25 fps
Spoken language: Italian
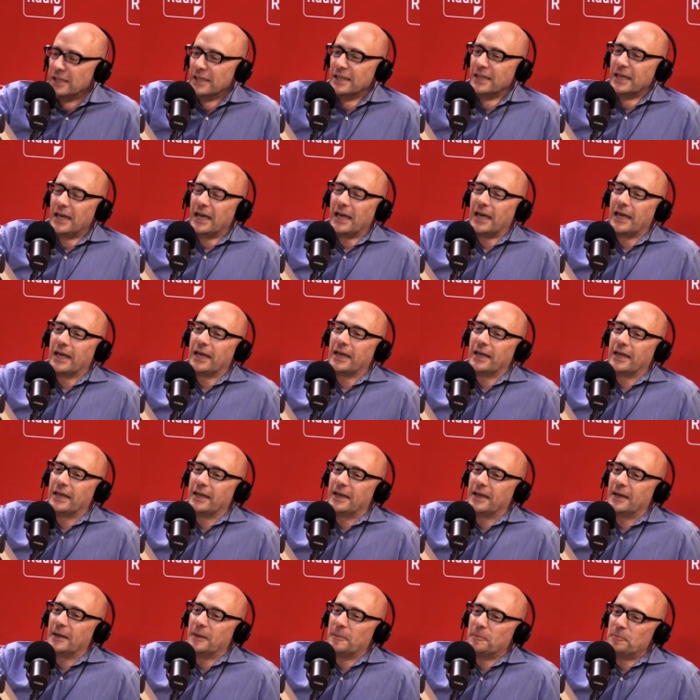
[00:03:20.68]

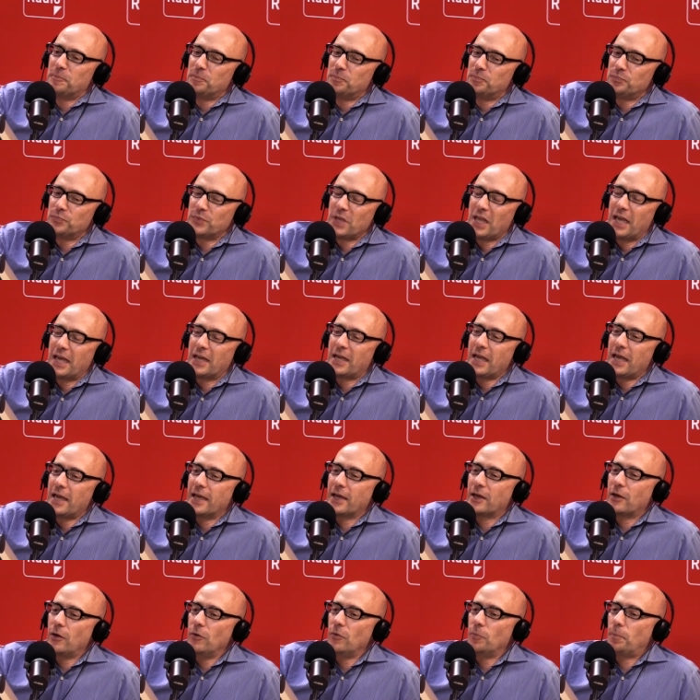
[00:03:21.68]
Eh, e-
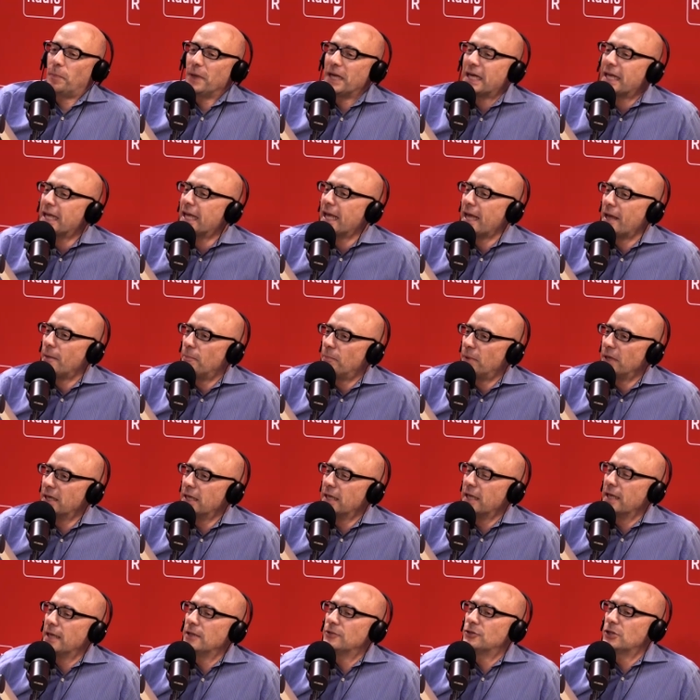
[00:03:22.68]
e perché?
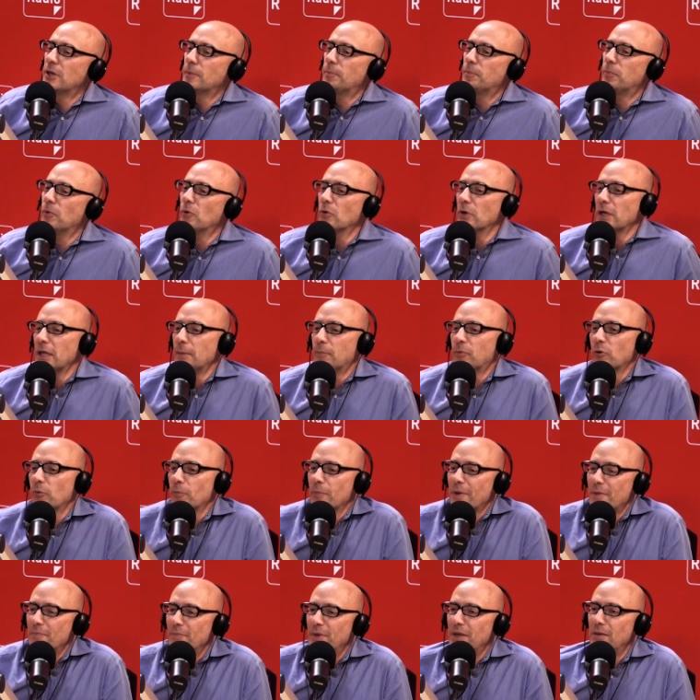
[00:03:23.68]
Perché il Giappone
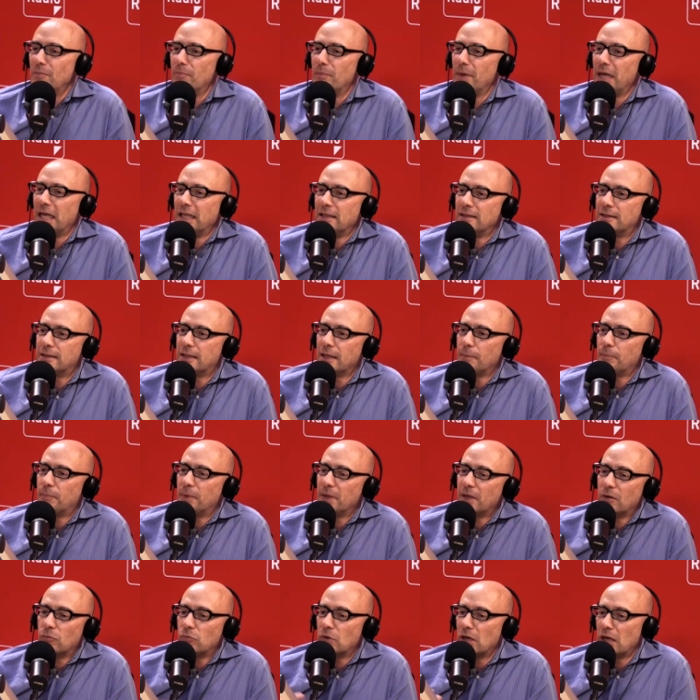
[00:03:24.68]
probabilmente
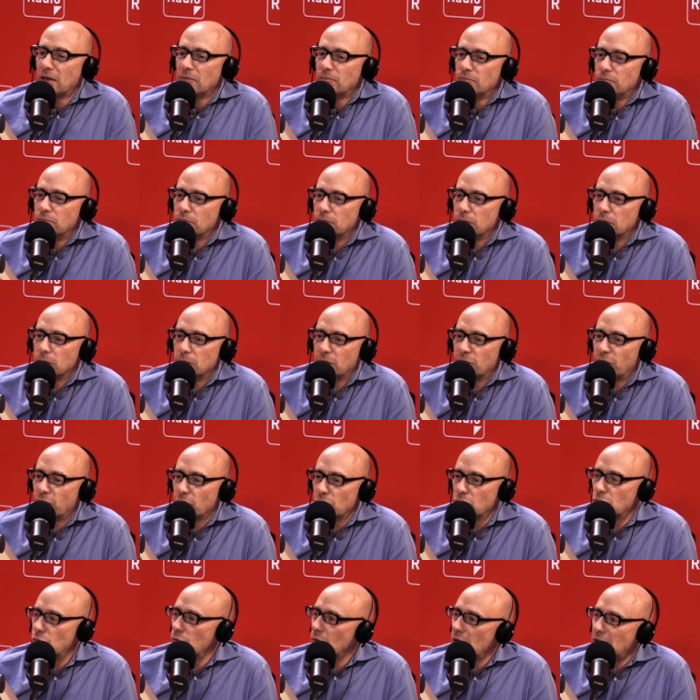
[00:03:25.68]
per una mm,
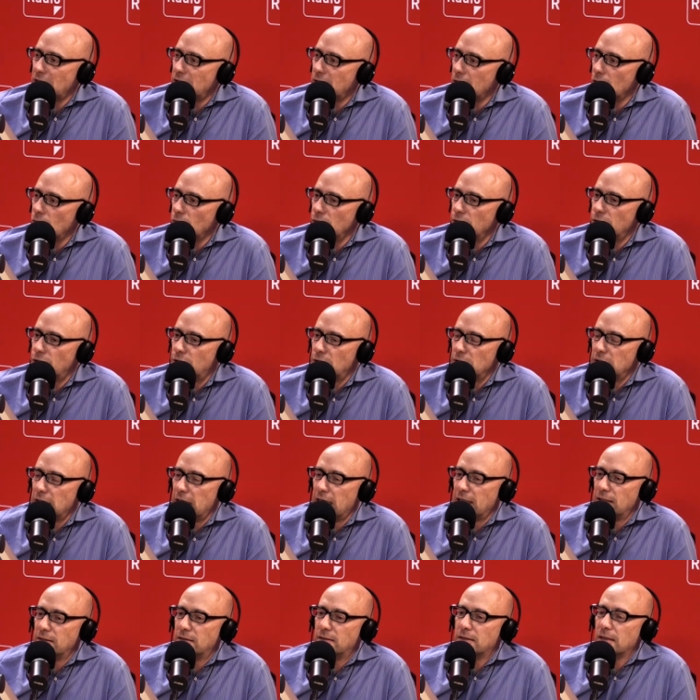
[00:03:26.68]
fortunata
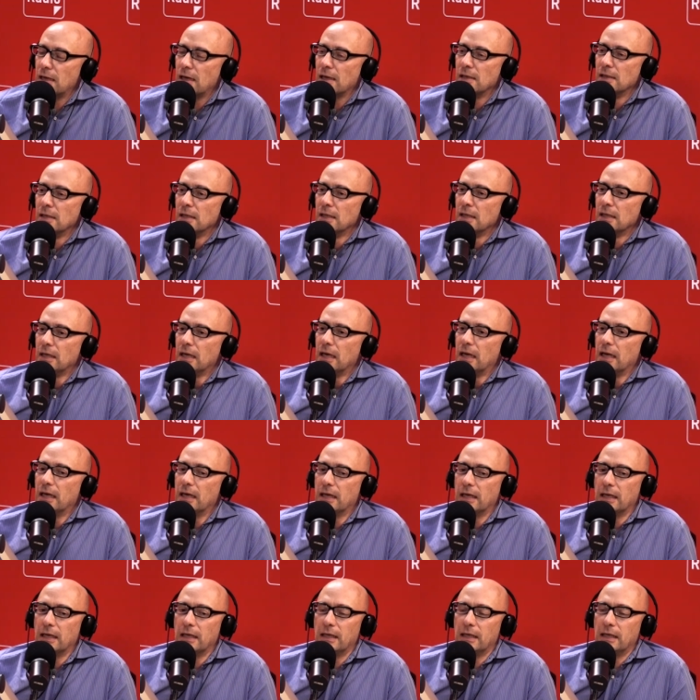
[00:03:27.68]
coincidenza
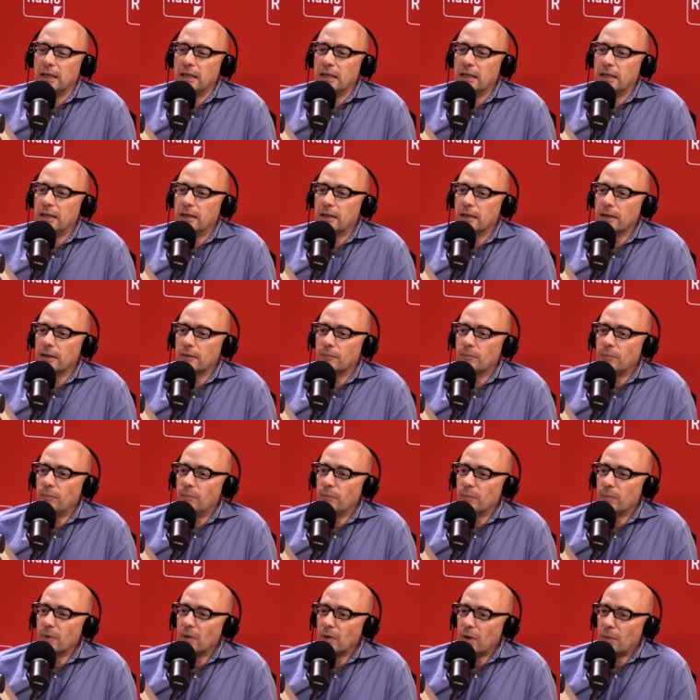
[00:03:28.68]
eh,
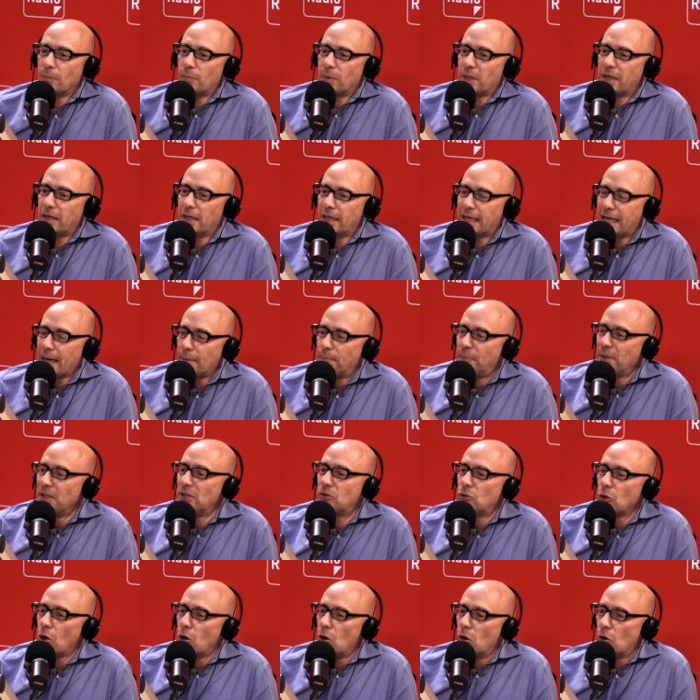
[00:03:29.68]

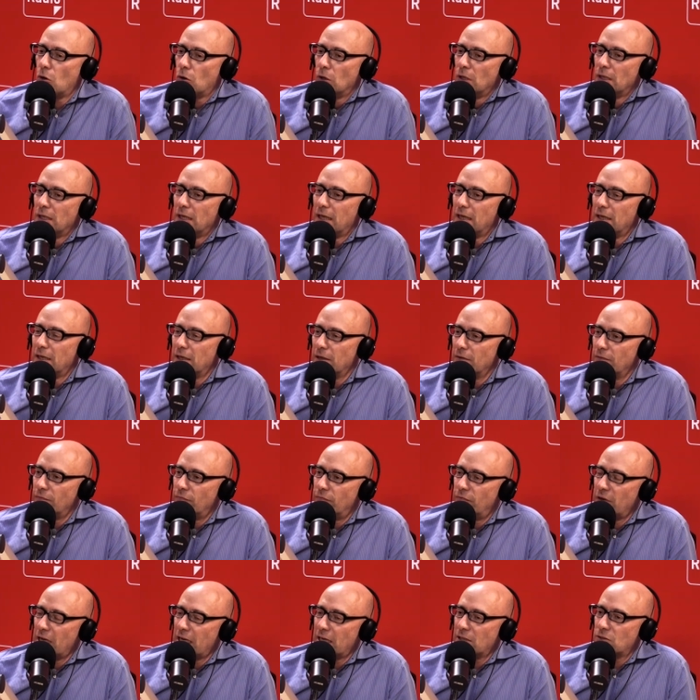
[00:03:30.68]
capitò eh,
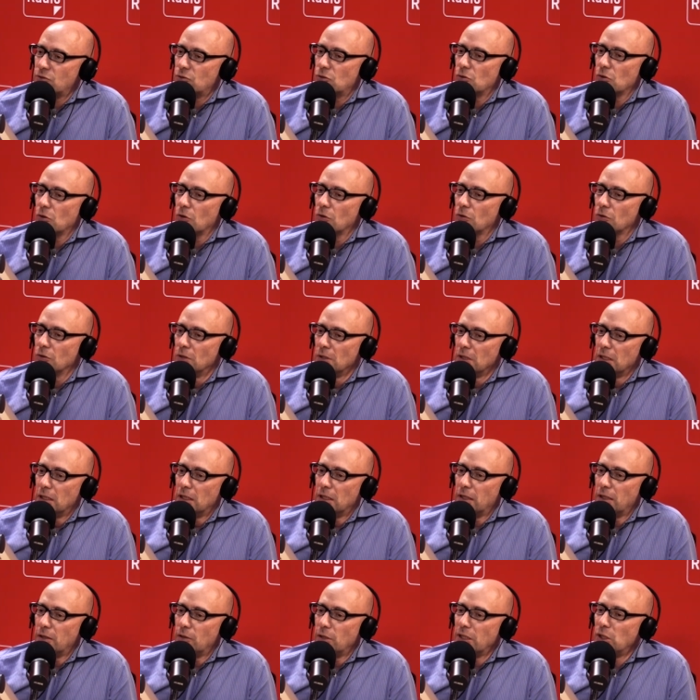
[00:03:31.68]
verso,
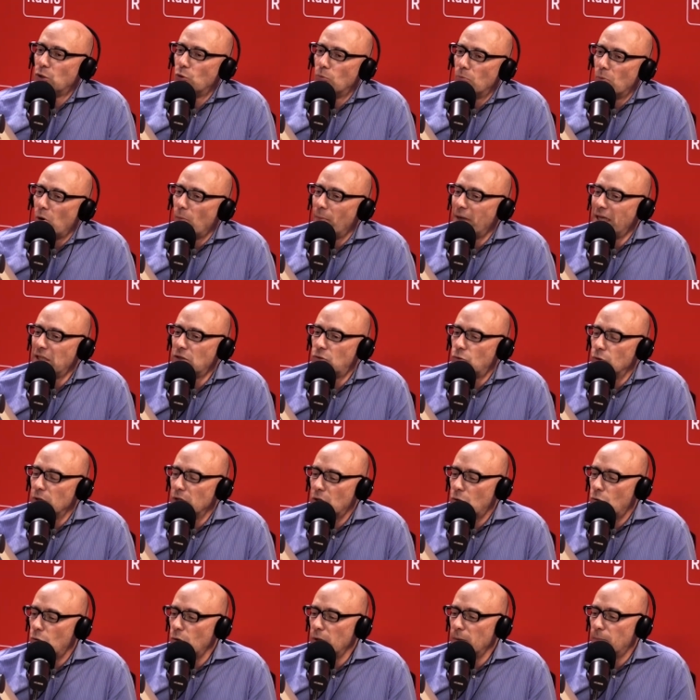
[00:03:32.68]
eh, in un momento
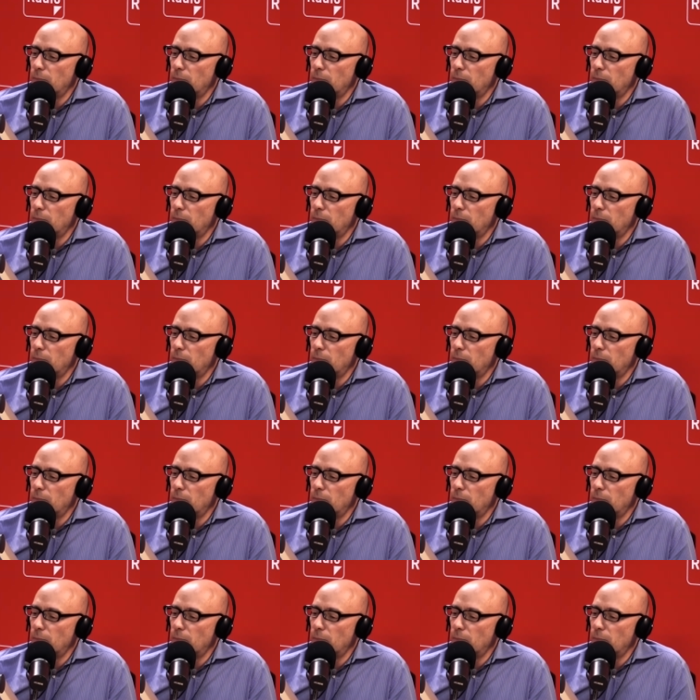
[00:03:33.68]
in cui